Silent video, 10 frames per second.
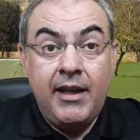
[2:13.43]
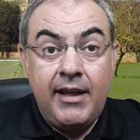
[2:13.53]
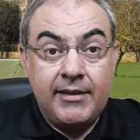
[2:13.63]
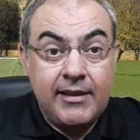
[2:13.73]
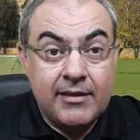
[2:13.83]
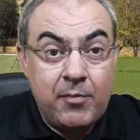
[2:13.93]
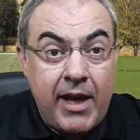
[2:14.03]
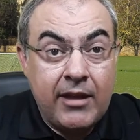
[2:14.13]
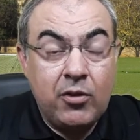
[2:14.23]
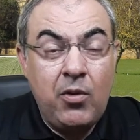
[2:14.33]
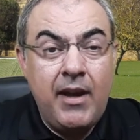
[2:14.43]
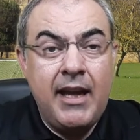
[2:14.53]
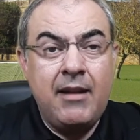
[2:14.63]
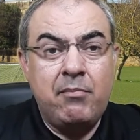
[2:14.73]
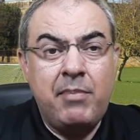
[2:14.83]
Esse aspecto
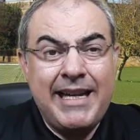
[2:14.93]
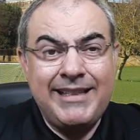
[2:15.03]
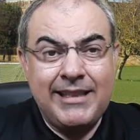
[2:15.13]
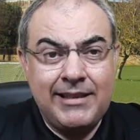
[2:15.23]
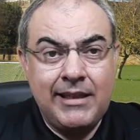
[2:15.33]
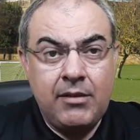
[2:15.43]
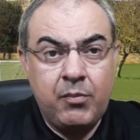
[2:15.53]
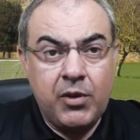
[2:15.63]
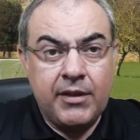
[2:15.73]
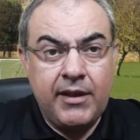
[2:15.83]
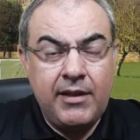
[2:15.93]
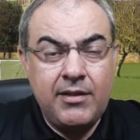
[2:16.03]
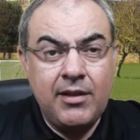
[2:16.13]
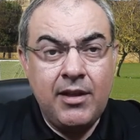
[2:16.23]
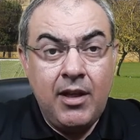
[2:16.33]
ele passa a ser
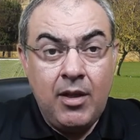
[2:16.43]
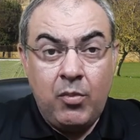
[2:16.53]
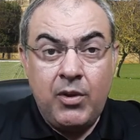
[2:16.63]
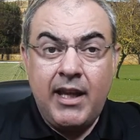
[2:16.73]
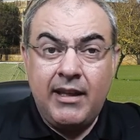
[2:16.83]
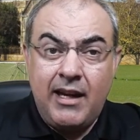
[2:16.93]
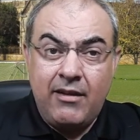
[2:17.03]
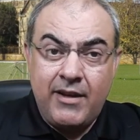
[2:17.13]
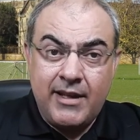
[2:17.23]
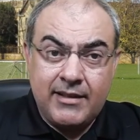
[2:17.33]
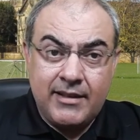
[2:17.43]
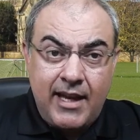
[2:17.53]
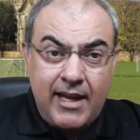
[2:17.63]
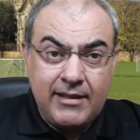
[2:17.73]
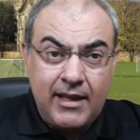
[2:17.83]
importante porque através
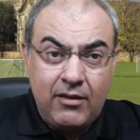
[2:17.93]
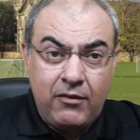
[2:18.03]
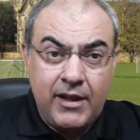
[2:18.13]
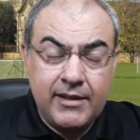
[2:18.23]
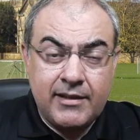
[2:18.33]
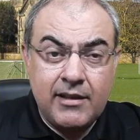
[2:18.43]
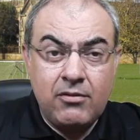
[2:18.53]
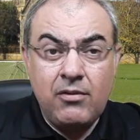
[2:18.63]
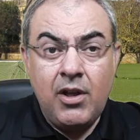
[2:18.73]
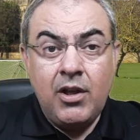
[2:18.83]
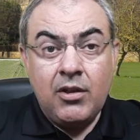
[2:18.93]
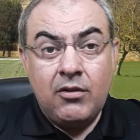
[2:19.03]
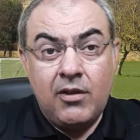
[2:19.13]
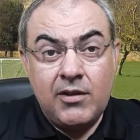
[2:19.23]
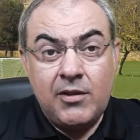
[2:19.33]
dessa reflexão
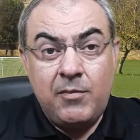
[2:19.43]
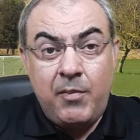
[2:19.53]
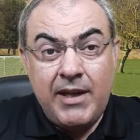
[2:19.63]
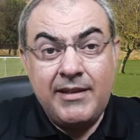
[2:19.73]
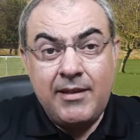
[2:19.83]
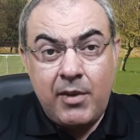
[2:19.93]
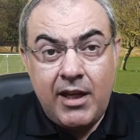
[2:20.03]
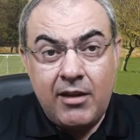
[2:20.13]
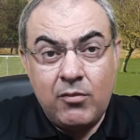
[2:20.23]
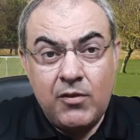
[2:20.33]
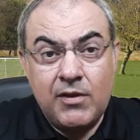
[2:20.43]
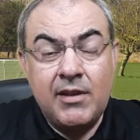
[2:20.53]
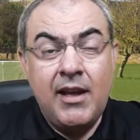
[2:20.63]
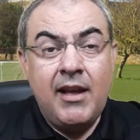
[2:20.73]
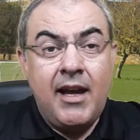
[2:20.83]
nós
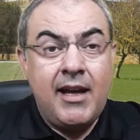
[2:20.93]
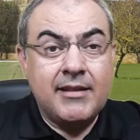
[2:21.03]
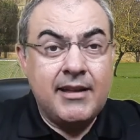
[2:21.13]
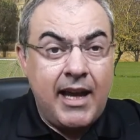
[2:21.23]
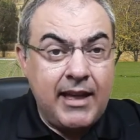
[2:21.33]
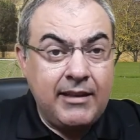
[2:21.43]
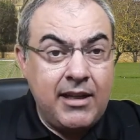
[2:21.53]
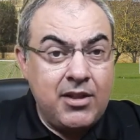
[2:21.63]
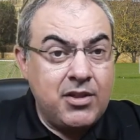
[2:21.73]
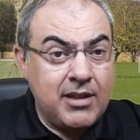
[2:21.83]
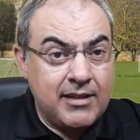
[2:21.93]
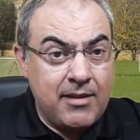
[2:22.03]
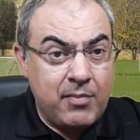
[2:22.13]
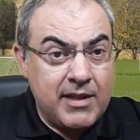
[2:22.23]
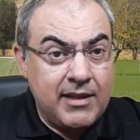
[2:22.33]
perceberemos as características
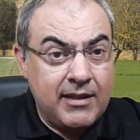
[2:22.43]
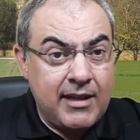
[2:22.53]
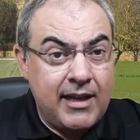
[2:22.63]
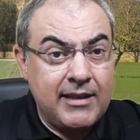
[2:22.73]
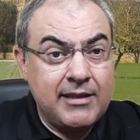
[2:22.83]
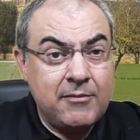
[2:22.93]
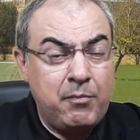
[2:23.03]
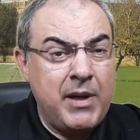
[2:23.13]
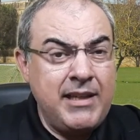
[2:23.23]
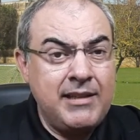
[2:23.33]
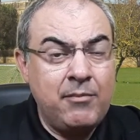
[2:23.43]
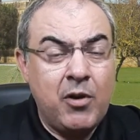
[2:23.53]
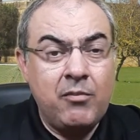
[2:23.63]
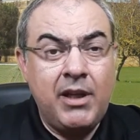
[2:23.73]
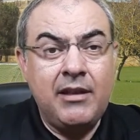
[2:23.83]
apresentadas
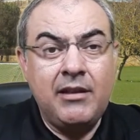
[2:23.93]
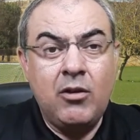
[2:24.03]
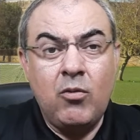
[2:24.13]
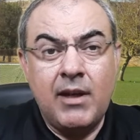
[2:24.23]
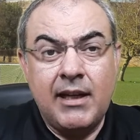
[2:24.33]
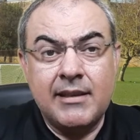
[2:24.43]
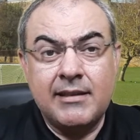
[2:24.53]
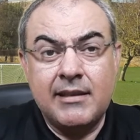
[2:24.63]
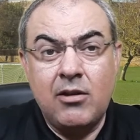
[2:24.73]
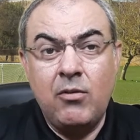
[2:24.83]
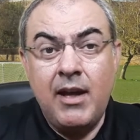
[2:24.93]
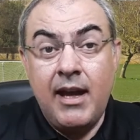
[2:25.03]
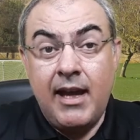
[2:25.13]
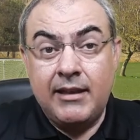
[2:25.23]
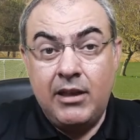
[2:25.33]
principalmente com relação
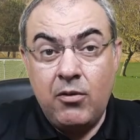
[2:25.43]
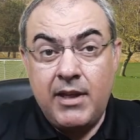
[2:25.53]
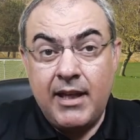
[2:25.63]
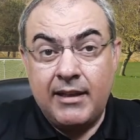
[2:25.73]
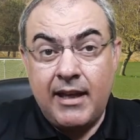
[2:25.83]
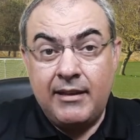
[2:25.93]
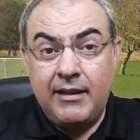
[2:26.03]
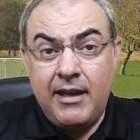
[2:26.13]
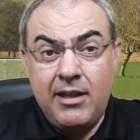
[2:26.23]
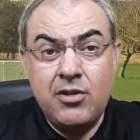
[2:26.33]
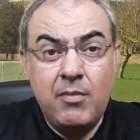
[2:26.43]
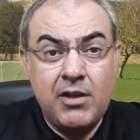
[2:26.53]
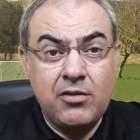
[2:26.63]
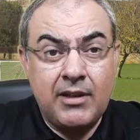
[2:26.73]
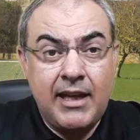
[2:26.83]
à teoria da
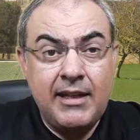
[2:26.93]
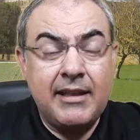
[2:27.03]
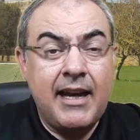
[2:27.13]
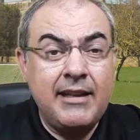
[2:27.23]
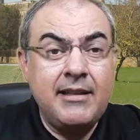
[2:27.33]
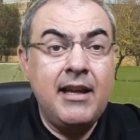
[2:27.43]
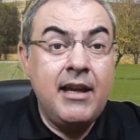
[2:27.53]
tridimensionalidade,